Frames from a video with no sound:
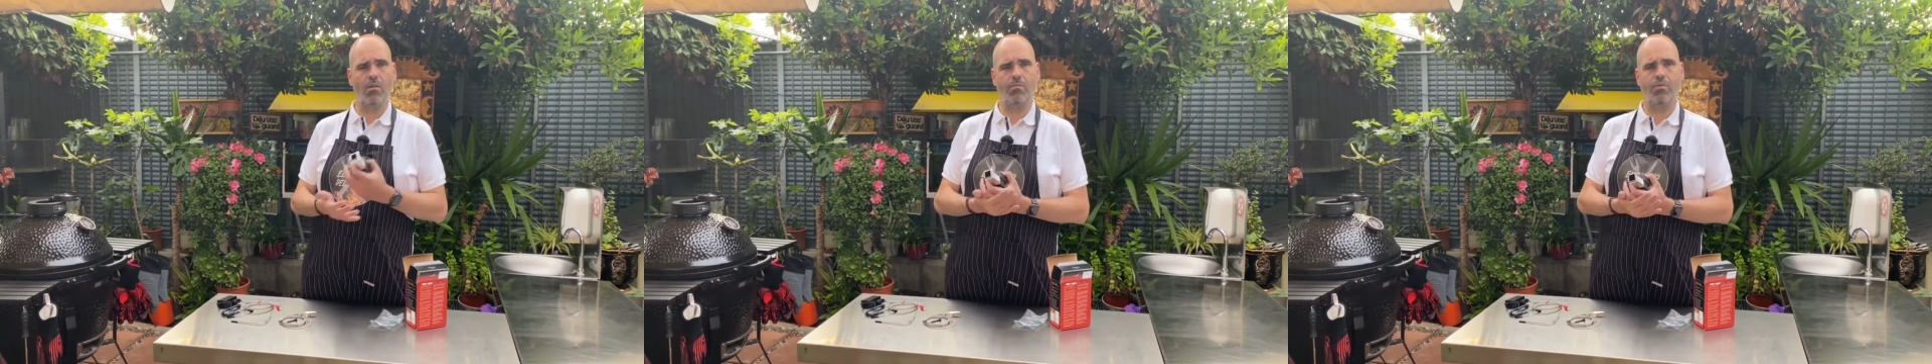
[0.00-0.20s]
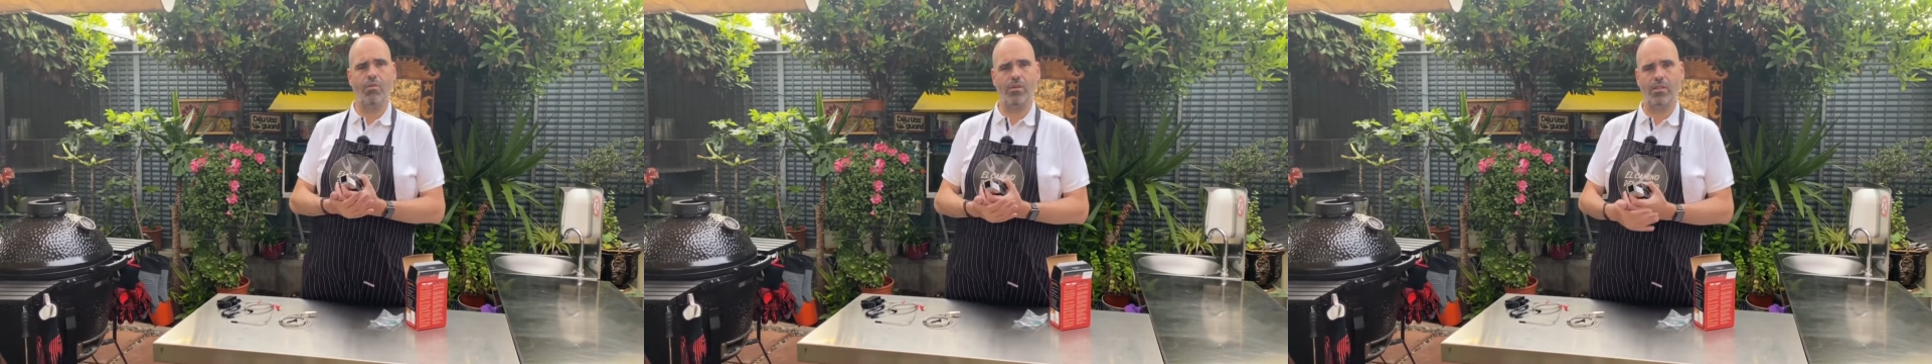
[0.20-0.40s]

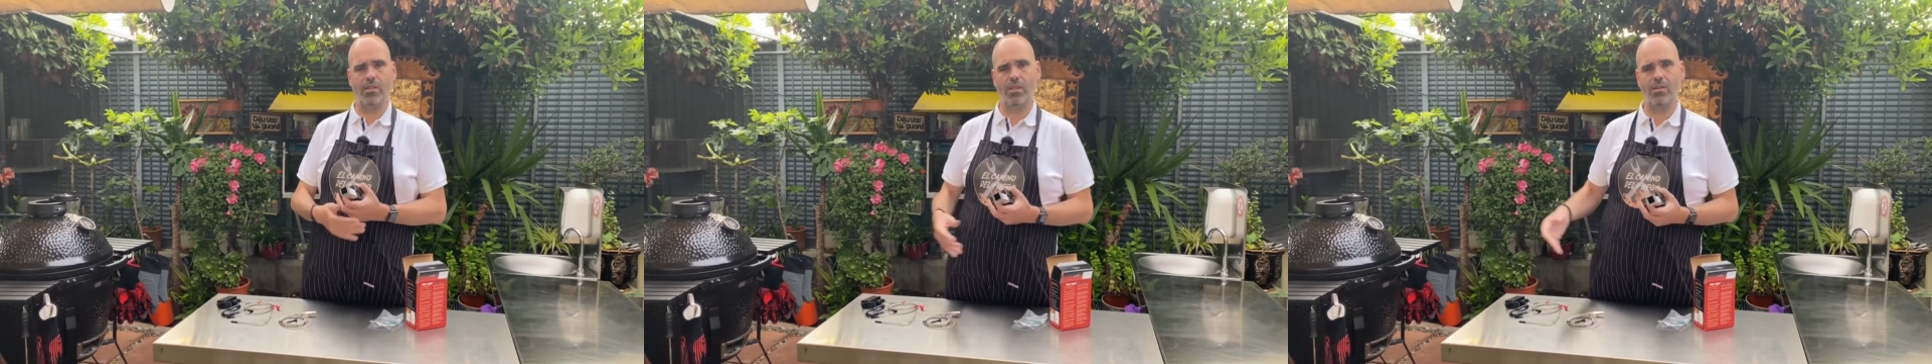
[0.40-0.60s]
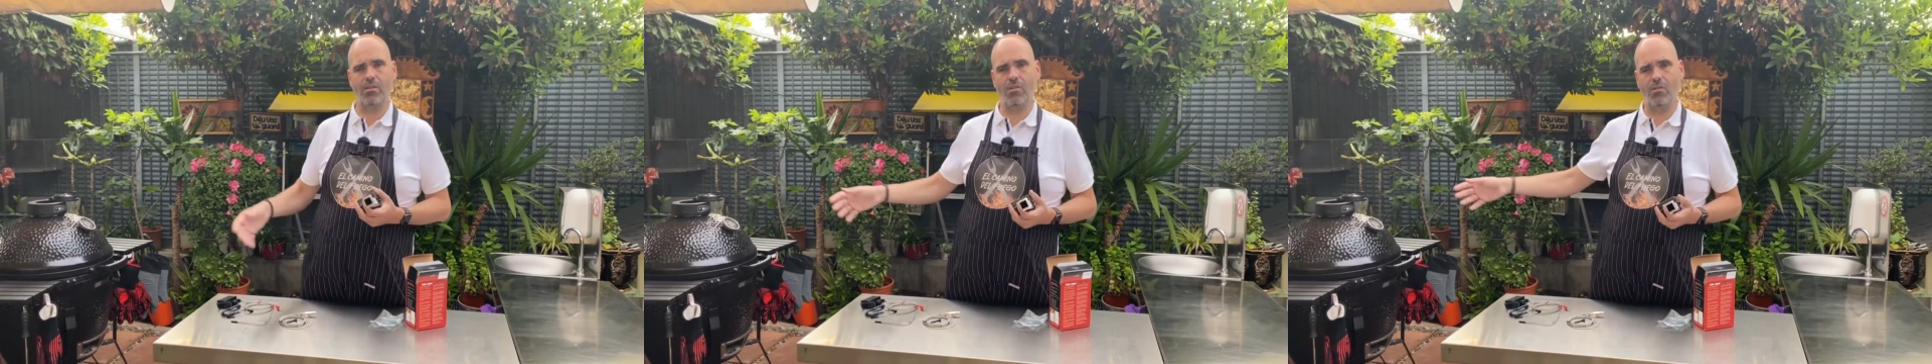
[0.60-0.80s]
pues
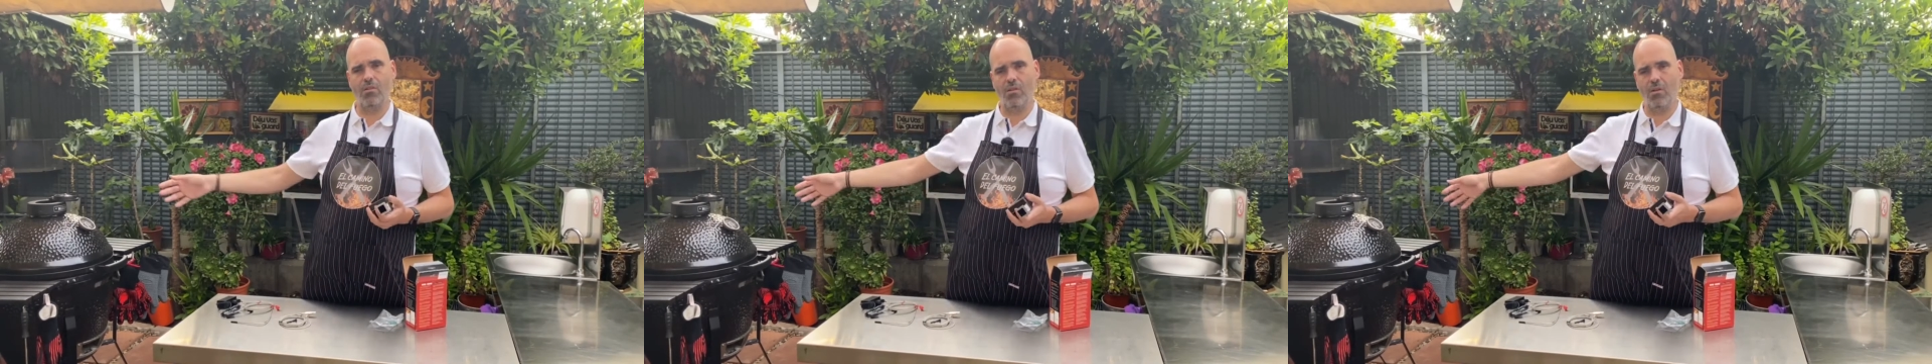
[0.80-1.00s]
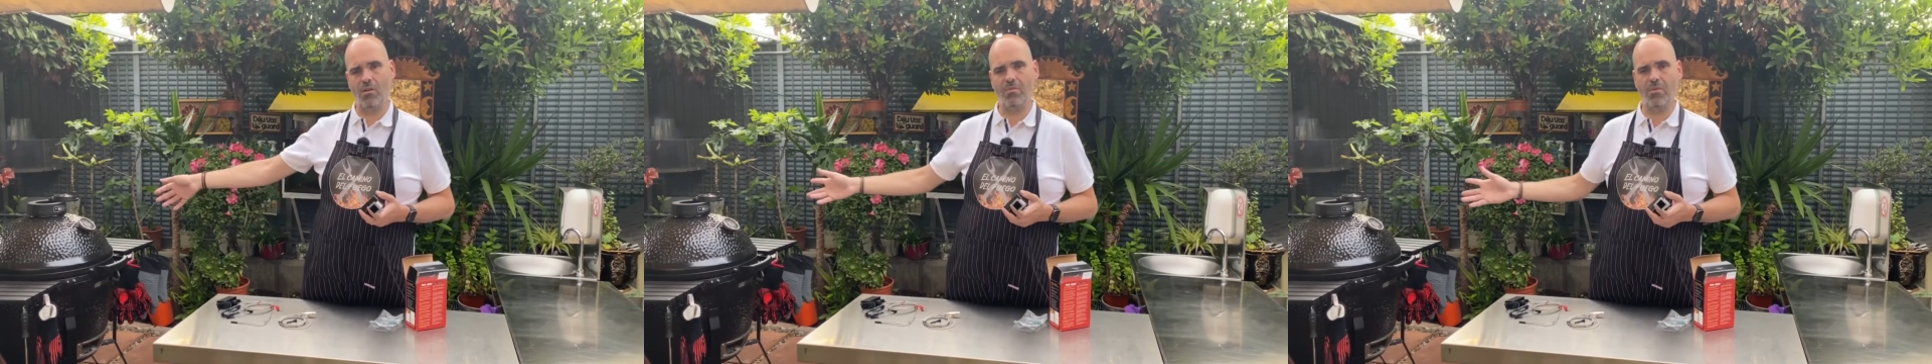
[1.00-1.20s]
chico,
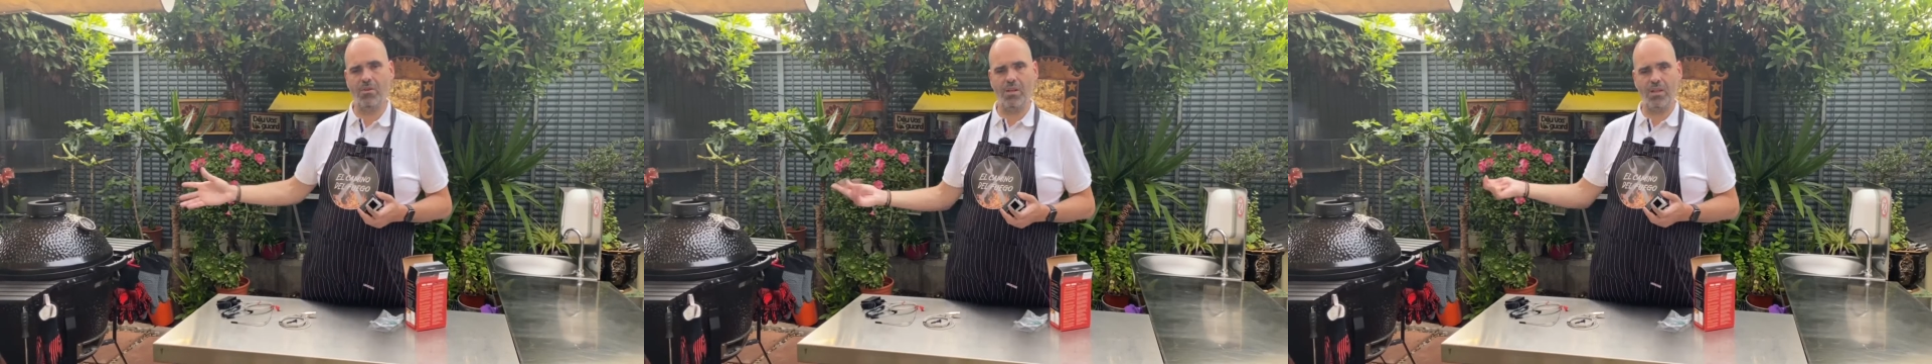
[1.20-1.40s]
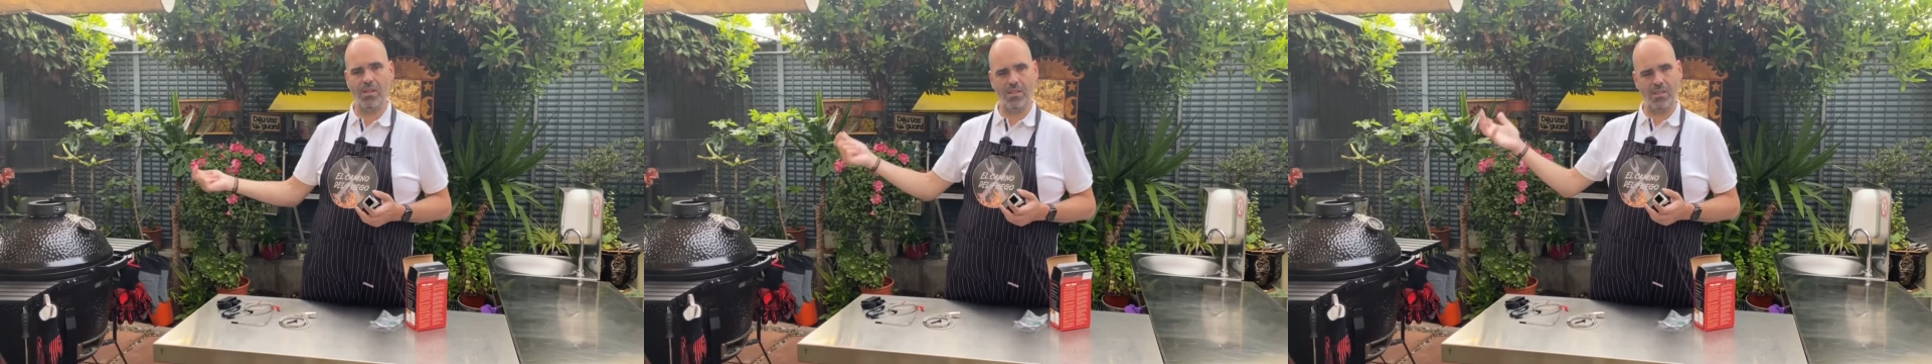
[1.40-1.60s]
lo
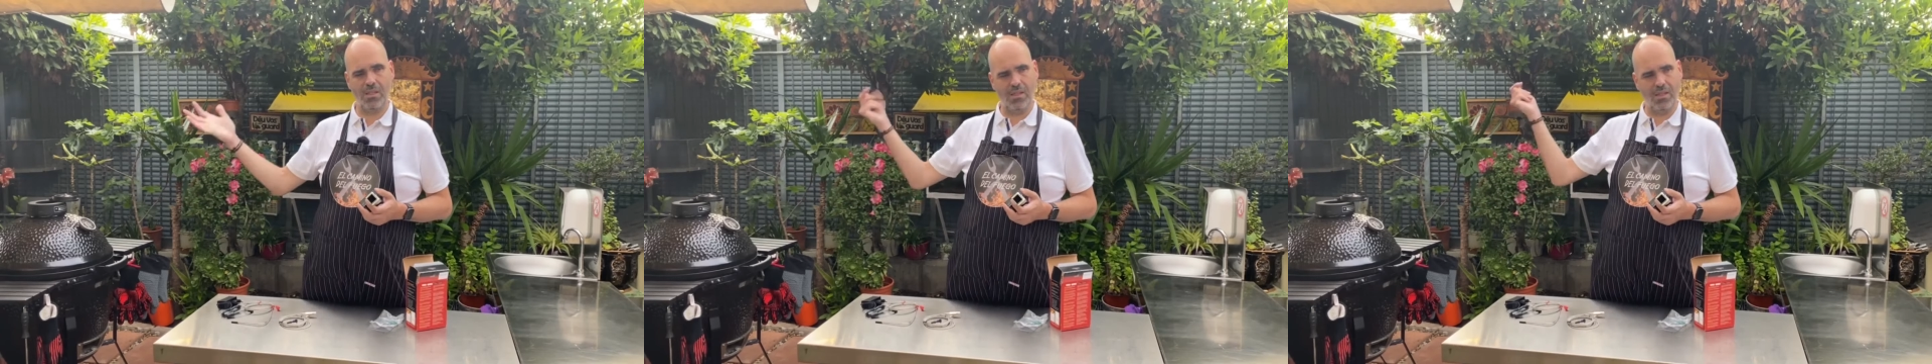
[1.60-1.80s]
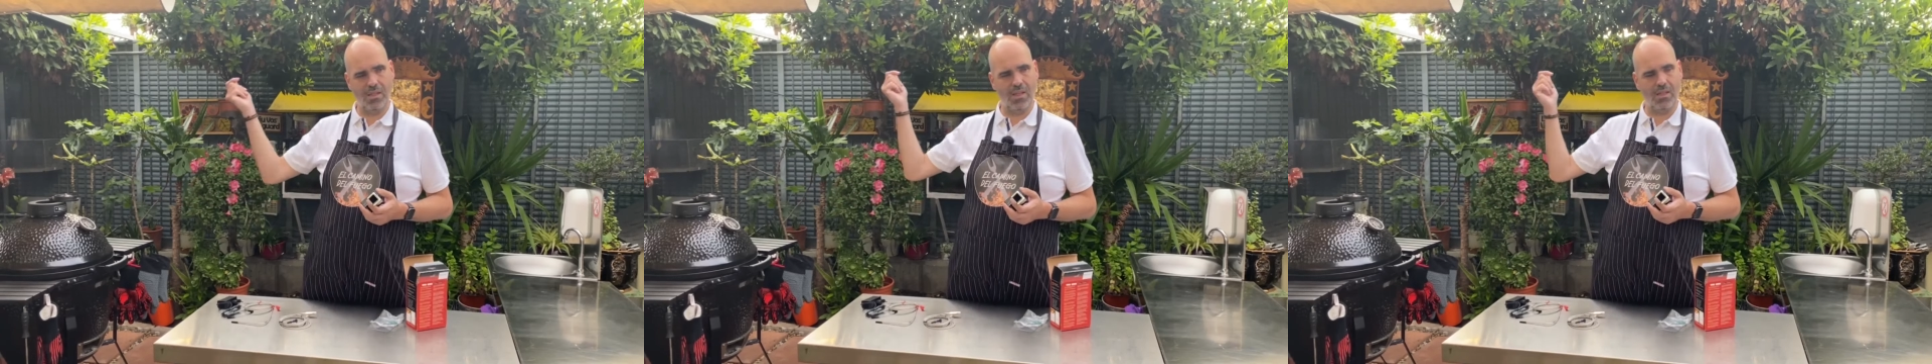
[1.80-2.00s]
pones